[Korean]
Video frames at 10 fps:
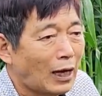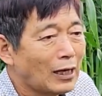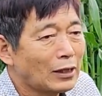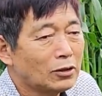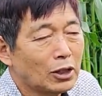
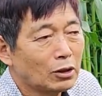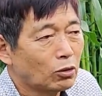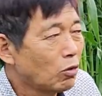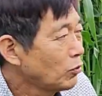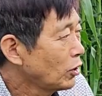알랐는데도
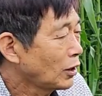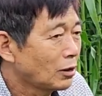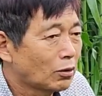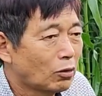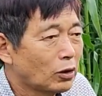도움되니까
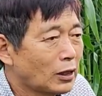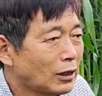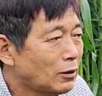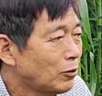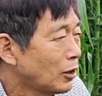그렇게
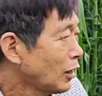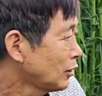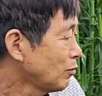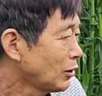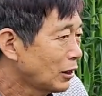하시면
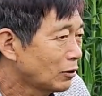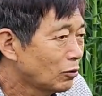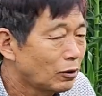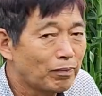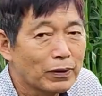되겠습니다 그래서
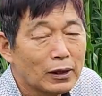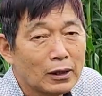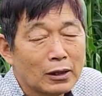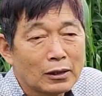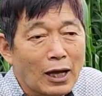오늘은
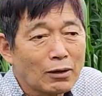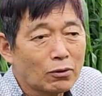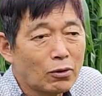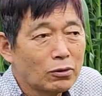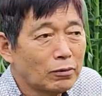
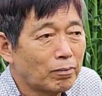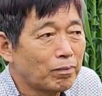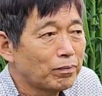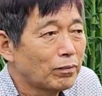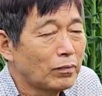땅콩
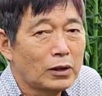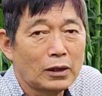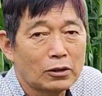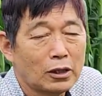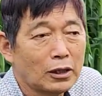
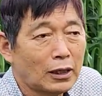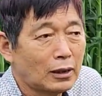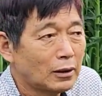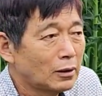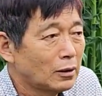이제
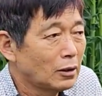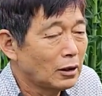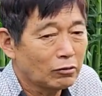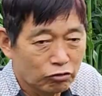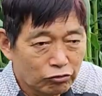저희가
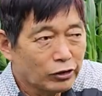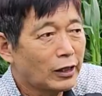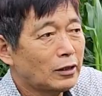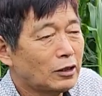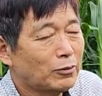이제 두
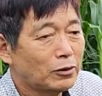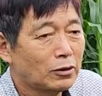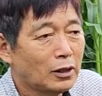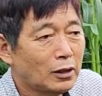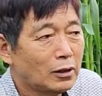군데를
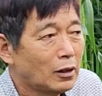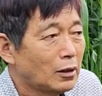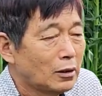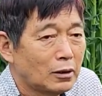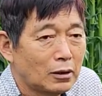심었는데
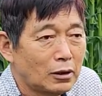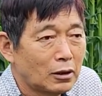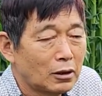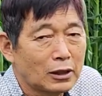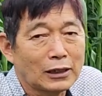
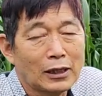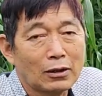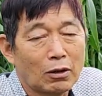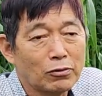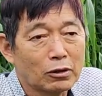이제
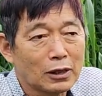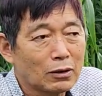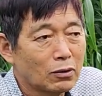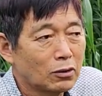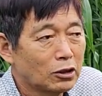자색 검정
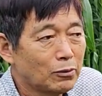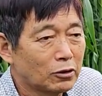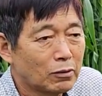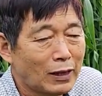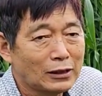땅콩을
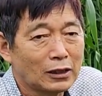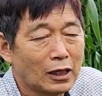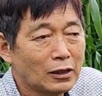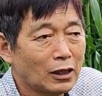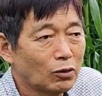심어서 맛이
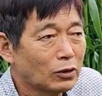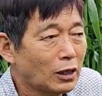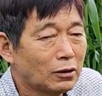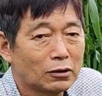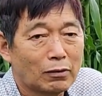굉장히
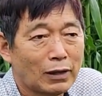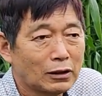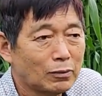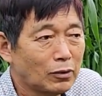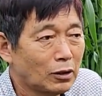좋다는 것을
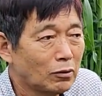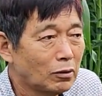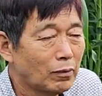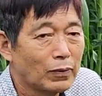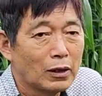
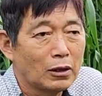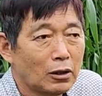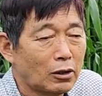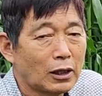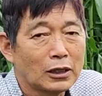말씀드리고
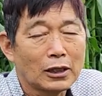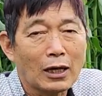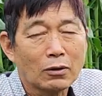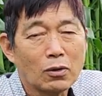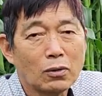여러 가지
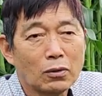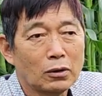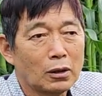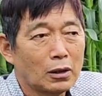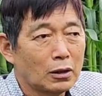
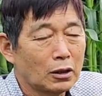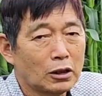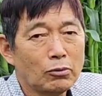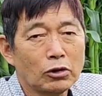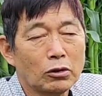땅콩
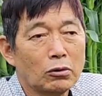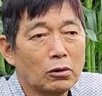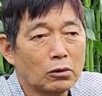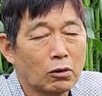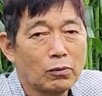
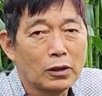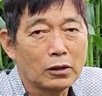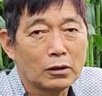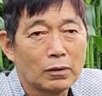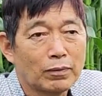심으시고
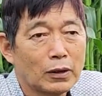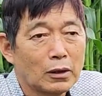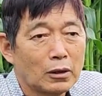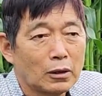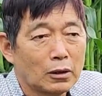도움되는
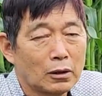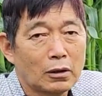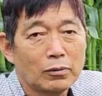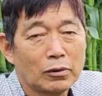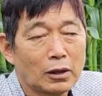
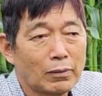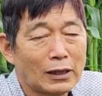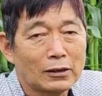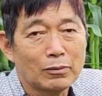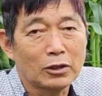여러분께
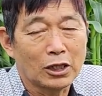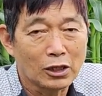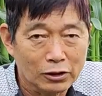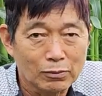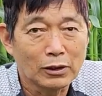말씀을
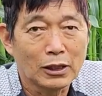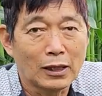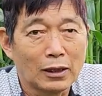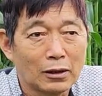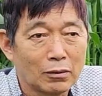
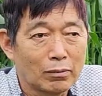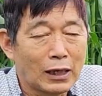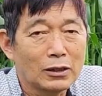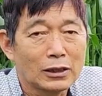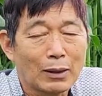드렸습니다.
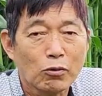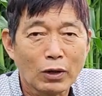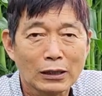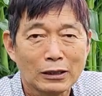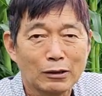많은
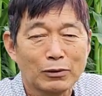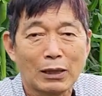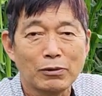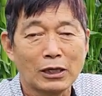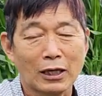참고가 됐으면
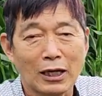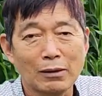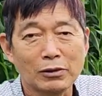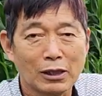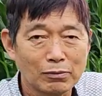합니다.
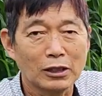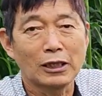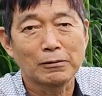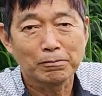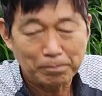
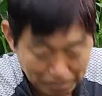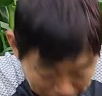감사합니다.